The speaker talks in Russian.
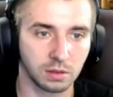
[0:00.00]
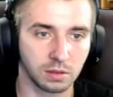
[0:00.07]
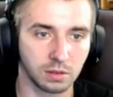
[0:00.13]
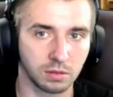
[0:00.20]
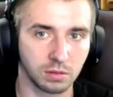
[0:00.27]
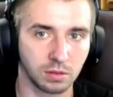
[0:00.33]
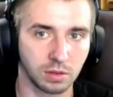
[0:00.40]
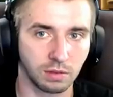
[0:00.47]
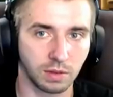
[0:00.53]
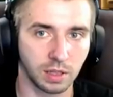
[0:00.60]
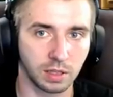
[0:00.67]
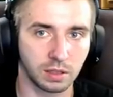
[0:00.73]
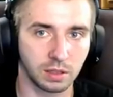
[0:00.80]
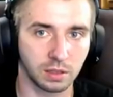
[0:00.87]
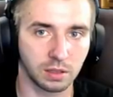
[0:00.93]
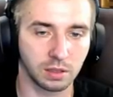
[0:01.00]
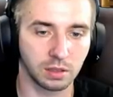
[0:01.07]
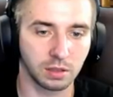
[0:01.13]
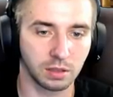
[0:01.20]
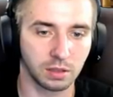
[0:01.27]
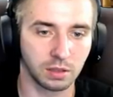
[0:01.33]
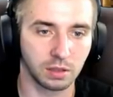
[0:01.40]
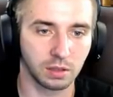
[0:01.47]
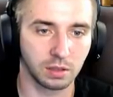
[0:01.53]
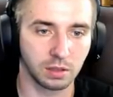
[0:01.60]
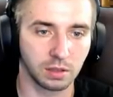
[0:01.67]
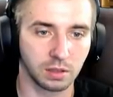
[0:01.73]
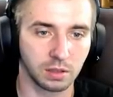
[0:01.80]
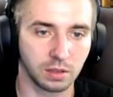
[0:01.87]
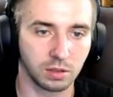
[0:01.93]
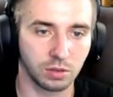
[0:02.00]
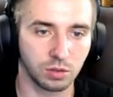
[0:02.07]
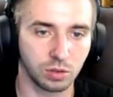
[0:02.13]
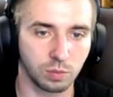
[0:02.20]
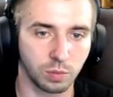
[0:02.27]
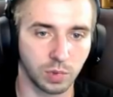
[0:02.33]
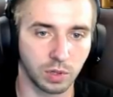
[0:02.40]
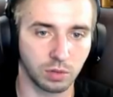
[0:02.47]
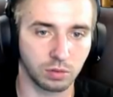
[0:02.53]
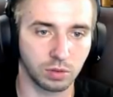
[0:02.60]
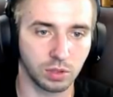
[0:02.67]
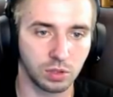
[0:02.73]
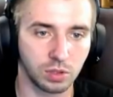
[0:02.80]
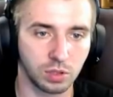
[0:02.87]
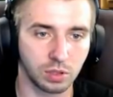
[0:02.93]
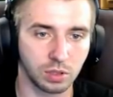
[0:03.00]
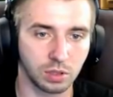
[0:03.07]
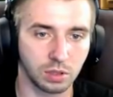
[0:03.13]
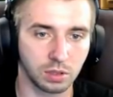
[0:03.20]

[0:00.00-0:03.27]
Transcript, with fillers: Ну, вот давайте еще пару тычек.